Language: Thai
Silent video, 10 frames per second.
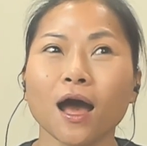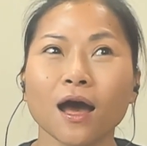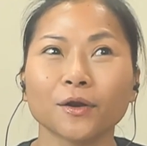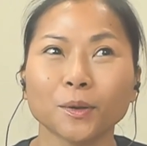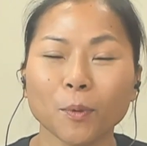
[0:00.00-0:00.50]

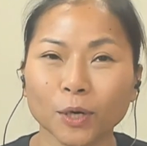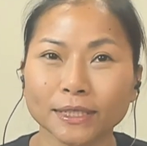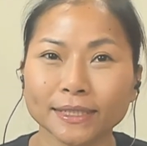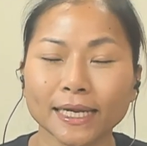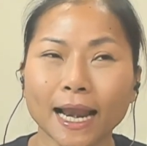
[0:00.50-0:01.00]
โดยปก
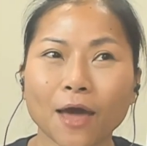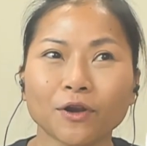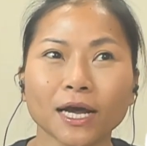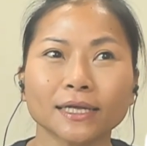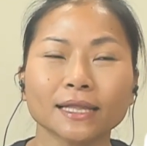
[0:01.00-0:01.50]
ติแล้ว
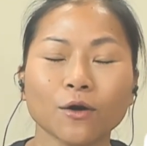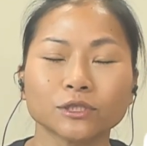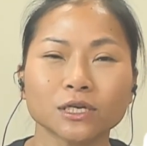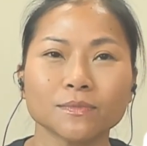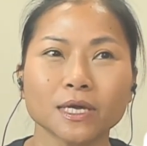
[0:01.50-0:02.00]
นะคะเต่า
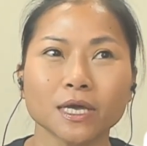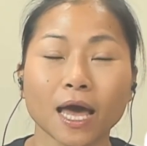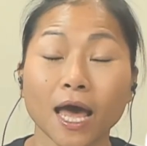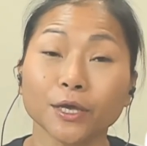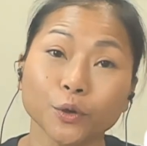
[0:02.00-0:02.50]
จะมี
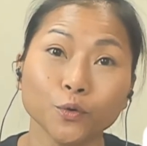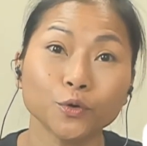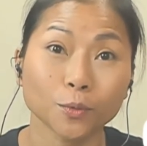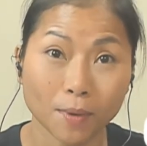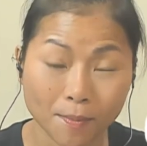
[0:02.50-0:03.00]
อายุ
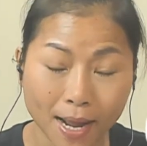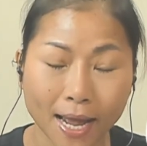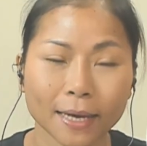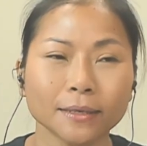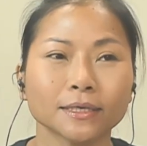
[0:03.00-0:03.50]
โดยประมา
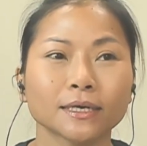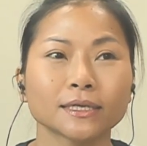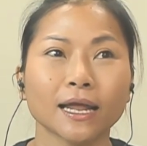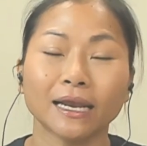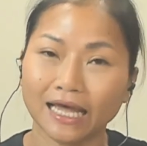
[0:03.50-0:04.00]
ณ
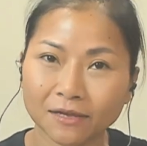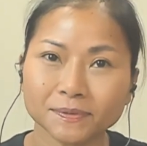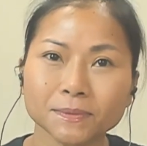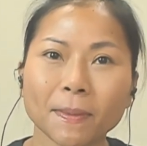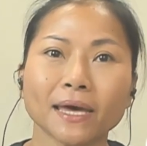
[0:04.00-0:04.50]
ไลฟ์
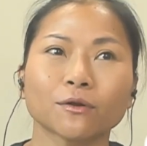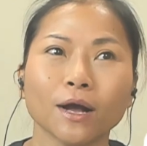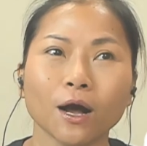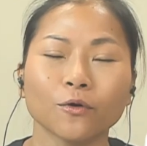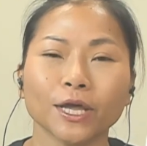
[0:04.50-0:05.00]
สเปนของ
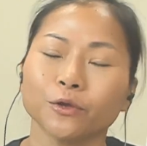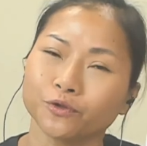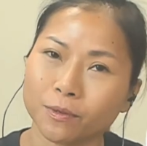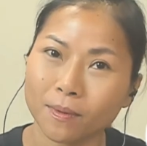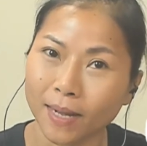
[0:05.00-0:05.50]
เขาเนี่ยอยู่
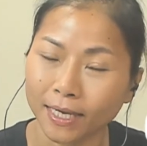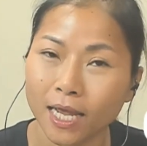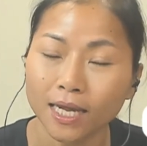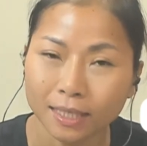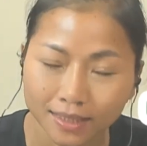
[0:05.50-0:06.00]
ที่ประมาณ
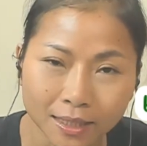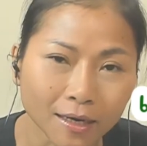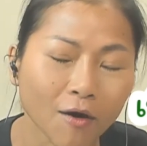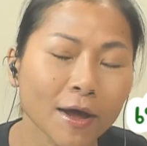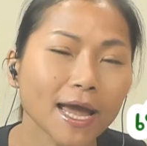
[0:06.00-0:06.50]

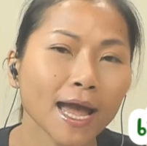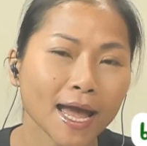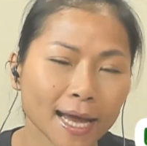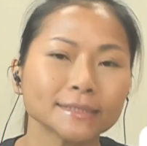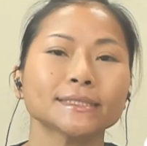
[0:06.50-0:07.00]

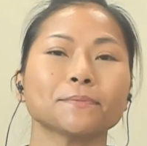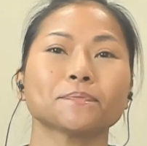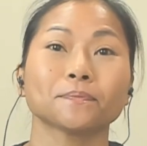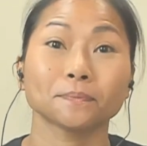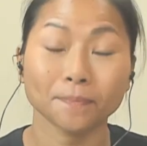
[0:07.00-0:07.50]

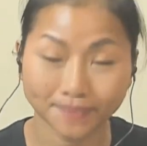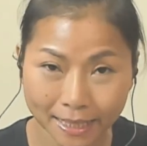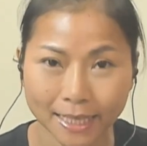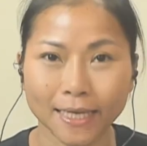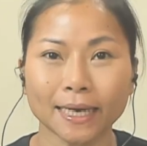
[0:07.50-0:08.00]
150 ปี
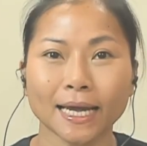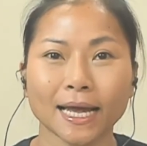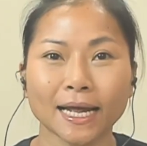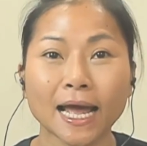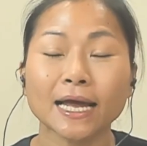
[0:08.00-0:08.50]

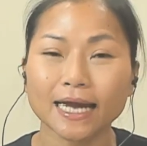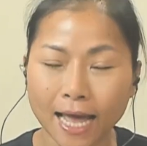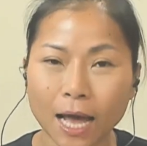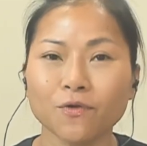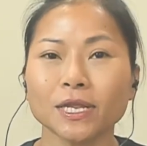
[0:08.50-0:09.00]
ค
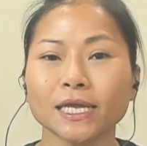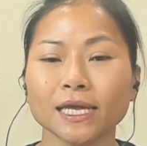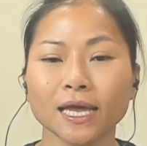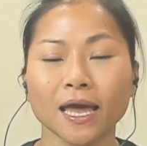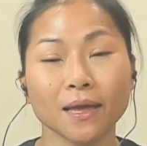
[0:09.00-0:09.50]
ราวนี้
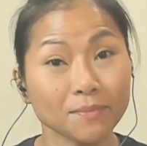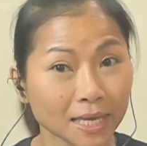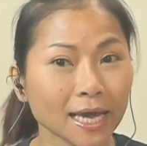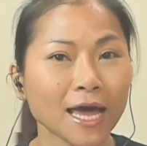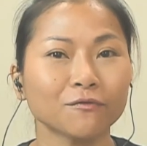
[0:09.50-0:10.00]
มี
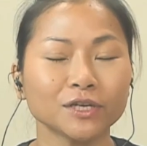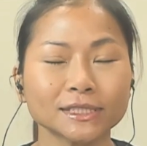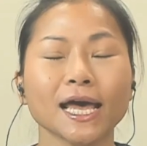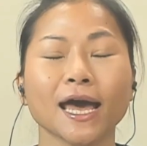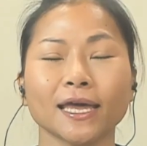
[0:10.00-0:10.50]
งานวิ
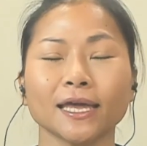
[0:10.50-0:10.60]
จัย